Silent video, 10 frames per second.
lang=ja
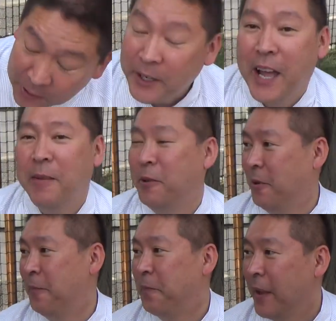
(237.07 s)
当に内部の
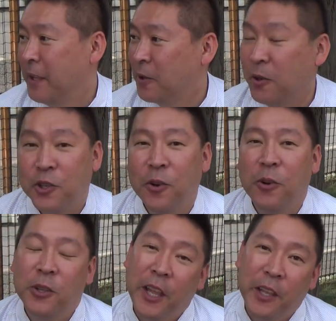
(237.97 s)
その情
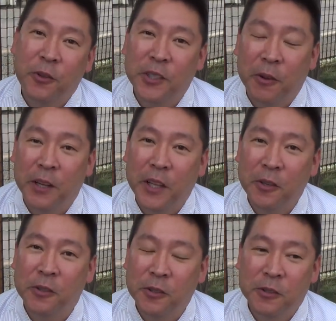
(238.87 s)
報を提供してくれてる